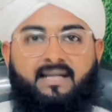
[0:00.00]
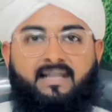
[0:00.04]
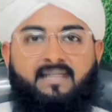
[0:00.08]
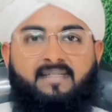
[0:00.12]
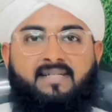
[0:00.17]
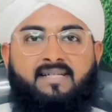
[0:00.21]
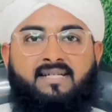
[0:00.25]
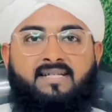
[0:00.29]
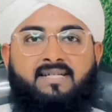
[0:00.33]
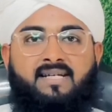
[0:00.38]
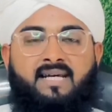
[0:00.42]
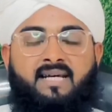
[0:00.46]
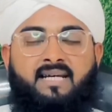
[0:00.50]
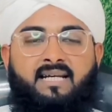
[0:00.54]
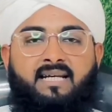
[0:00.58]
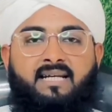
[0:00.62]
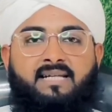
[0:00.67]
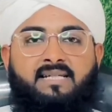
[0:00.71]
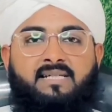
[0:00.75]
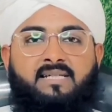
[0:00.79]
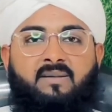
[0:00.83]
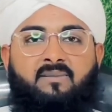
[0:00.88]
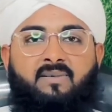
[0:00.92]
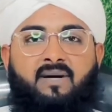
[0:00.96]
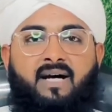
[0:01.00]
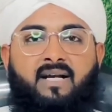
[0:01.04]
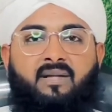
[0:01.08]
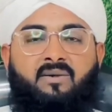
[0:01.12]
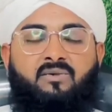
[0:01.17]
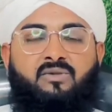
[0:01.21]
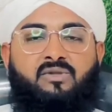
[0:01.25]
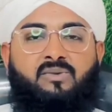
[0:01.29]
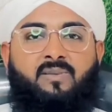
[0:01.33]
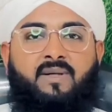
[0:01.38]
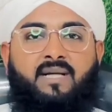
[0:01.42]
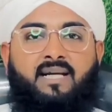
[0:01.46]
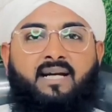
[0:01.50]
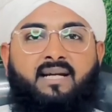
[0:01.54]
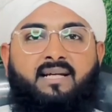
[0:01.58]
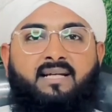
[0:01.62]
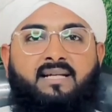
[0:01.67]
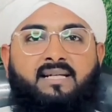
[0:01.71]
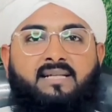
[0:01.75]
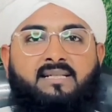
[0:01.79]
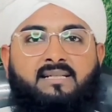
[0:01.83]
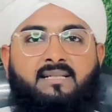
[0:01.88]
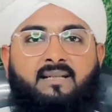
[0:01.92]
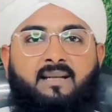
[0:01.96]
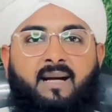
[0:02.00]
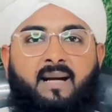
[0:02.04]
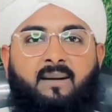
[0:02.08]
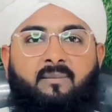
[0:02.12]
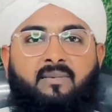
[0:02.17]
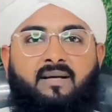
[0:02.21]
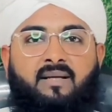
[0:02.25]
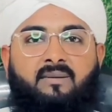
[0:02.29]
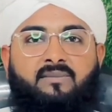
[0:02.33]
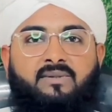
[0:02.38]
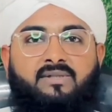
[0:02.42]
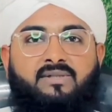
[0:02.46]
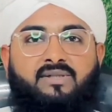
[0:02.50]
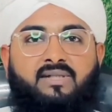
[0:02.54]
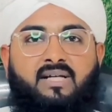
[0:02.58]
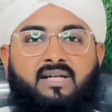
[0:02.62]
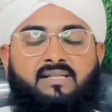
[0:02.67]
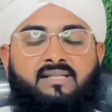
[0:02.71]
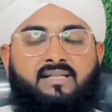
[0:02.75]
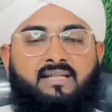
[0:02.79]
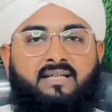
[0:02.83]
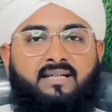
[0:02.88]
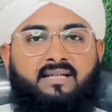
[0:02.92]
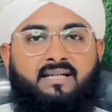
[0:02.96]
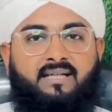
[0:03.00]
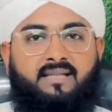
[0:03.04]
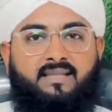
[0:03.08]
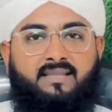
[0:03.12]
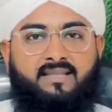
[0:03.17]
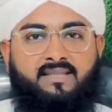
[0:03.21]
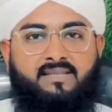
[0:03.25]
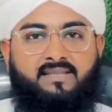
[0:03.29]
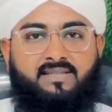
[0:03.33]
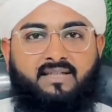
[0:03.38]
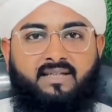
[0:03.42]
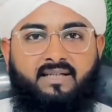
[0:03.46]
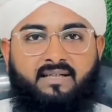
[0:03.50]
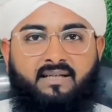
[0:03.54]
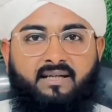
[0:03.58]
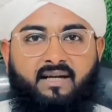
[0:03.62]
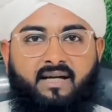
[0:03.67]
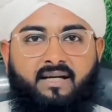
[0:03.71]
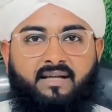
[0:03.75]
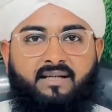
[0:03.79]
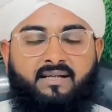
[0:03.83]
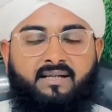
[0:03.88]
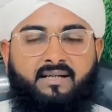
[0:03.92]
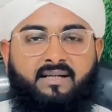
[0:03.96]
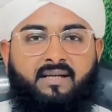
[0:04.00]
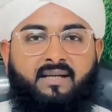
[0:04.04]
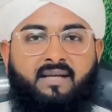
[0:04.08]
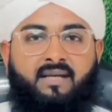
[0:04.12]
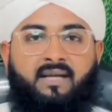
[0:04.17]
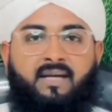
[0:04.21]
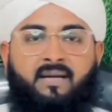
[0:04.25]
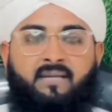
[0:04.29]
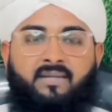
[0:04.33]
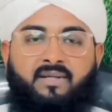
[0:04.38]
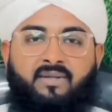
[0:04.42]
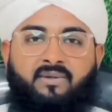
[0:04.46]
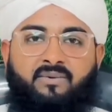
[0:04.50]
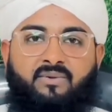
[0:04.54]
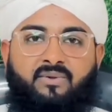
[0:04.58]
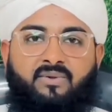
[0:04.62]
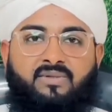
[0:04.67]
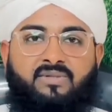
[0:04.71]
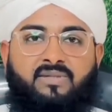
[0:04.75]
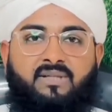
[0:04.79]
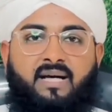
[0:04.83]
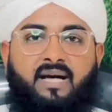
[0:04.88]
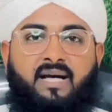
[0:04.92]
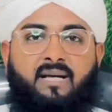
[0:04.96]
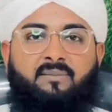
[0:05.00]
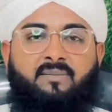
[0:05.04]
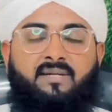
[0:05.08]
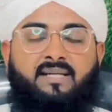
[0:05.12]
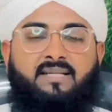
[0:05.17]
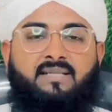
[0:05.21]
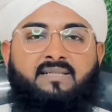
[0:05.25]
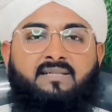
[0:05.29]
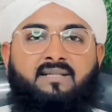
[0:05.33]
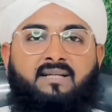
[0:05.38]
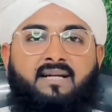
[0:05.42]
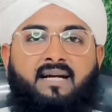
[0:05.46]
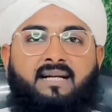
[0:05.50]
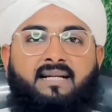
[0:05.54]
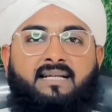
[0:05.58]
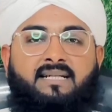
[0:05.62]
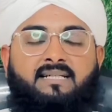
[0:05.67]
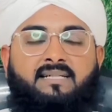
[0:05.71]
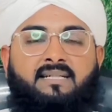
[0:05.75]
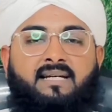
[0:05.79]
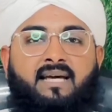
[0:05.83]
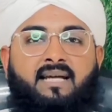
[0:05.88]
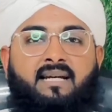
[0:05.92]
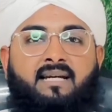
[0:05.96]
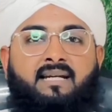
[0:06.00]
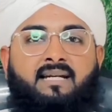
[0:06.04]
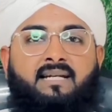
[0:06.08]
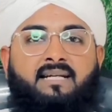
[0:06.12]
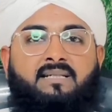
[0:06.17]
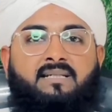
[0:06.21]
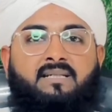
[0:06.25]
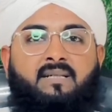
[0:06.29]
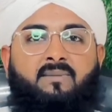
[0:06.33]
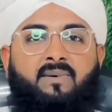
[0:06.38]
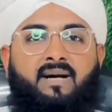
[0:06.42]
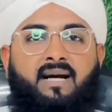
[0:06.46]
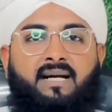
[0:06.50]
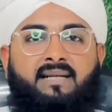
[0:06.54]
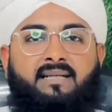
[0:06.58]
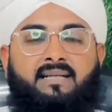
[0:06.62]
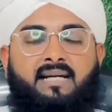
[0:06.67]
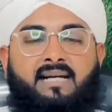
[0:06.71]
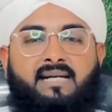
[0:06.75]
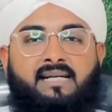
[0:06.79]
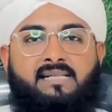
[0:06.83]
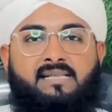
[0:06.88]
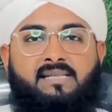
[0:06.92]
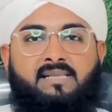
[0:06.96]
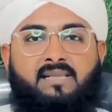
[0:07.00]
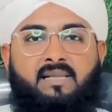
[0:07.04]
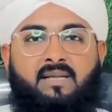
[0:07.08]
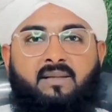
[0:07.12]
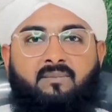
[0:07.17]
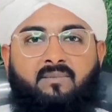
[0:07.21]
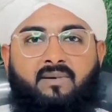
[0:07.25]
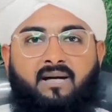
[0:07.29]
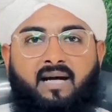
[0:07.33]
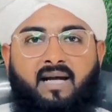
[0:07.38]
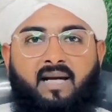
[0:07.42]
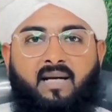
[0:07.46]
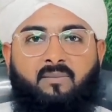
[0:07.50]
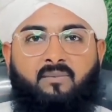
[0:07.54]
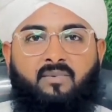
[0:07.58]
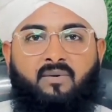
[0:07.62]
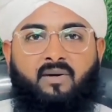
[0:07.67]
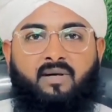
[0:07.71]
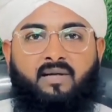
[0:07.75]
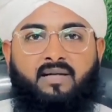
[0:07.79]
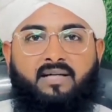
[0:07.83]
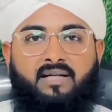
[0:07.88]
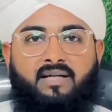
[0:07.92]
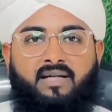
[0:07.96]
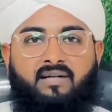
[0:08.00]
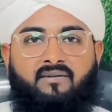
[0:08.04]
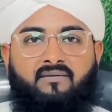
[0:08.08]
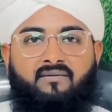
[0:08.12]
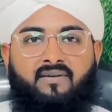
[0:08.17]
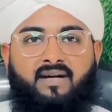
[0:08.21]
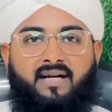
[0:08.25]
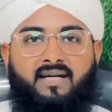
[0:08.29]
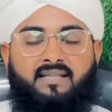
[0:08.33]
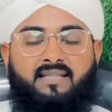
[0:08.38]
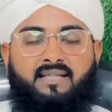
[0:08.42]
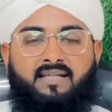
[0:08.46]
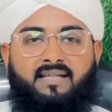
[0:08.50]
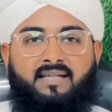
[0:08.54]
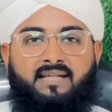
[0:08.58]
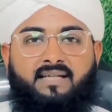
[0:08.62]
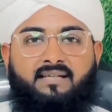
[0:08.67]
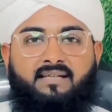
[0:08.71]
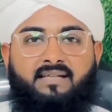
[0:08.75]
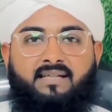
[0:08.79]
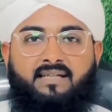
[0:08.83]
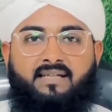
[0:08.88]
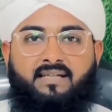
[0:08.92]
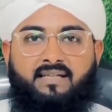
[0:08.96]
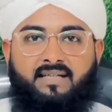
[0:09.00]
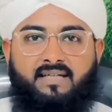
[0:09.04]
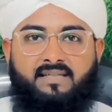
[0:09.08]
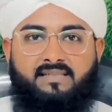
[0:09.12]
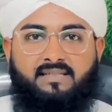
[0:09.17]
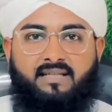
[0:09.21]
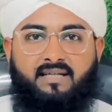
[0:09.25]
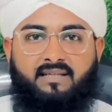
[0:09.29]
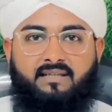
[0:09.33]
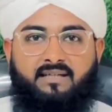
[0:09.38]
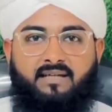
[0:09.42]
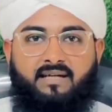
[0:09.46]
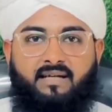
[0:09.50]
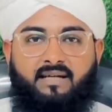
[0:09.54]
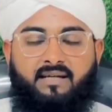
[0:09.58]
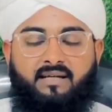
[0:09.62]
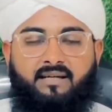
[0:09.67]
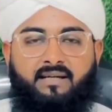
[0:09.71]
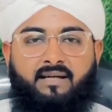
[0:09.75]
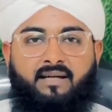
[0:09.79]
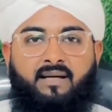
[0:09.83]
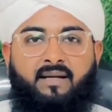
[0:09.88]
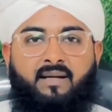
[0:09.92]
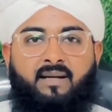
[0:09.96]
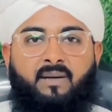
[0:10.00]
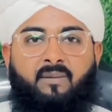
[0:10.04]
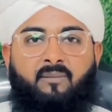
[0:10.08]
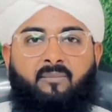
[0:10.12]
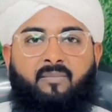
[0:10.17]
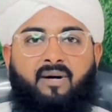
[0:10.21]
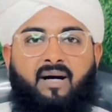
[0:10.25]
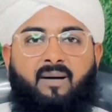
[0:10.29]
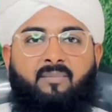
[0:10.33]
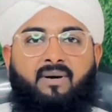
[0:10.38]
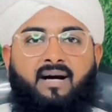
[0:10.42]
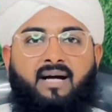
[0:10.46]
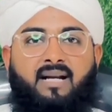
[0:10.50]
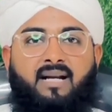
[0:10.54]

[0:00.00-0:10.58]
ऐसे जहरीली जबान दुश्मनानी इस्लाम हमेशा से करते चले आए हैं या फिर हिंदुस्तान में इस तरह की जहरीली जबान का इस्तेमाल पॉलिटिकल फ़ायदे के लिए किया जाता है बाबा